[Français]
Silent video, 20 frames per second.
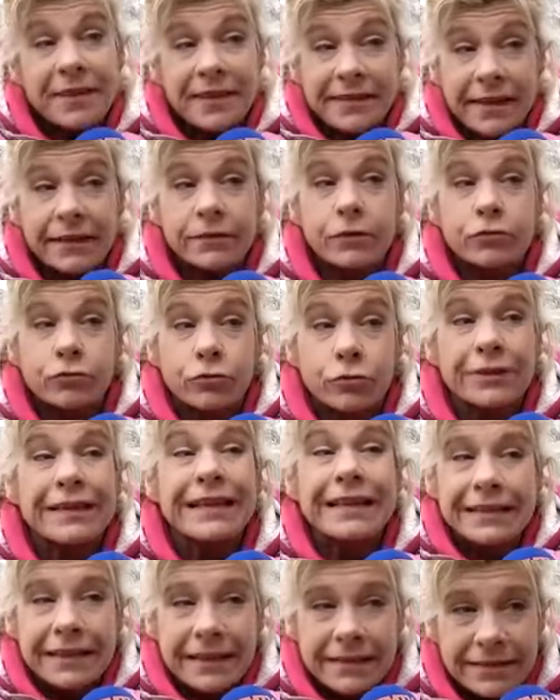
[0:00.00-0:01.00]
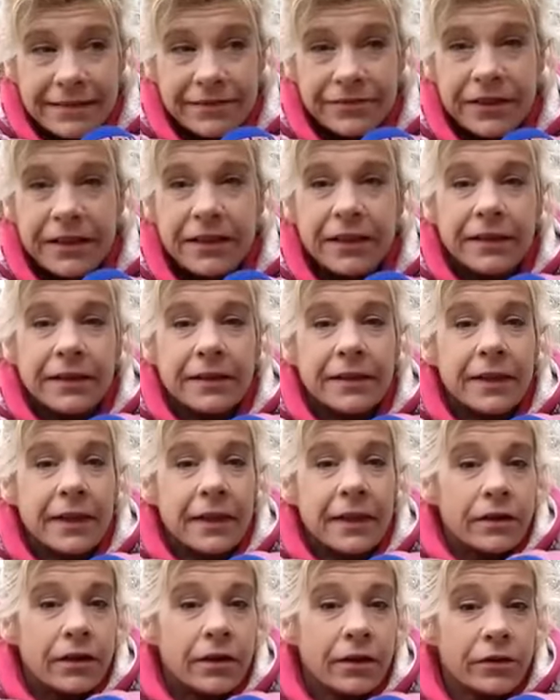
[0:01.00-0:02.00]
ça sera dans son état civil,
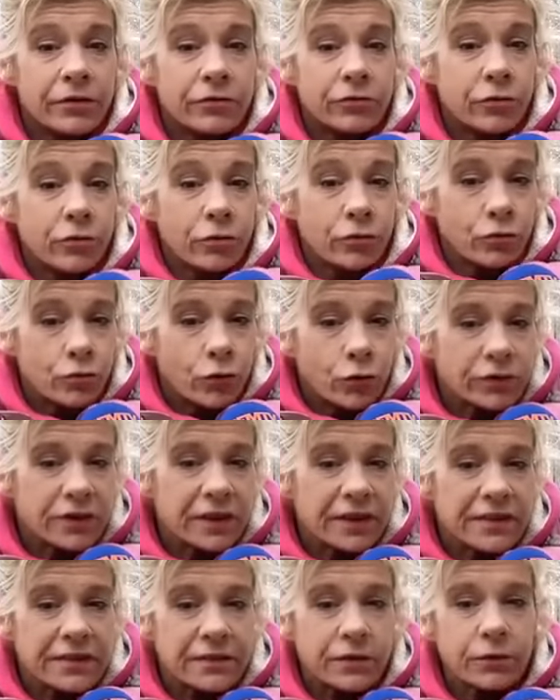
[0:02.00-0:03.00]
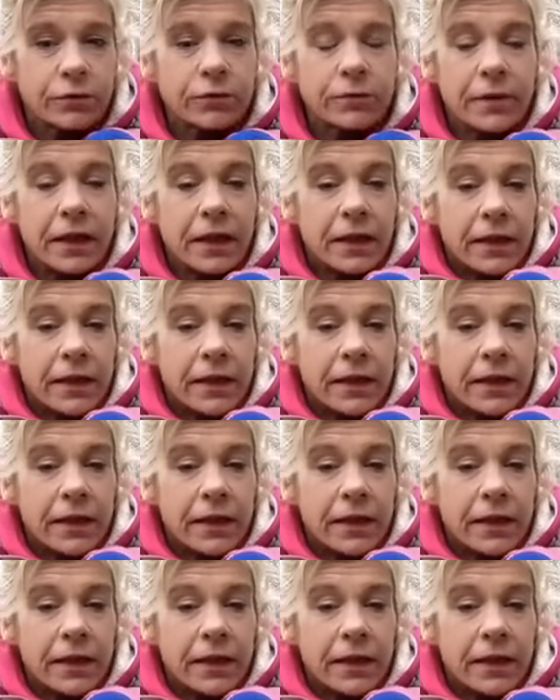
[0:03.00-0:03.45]
euh, ce que nous contestons.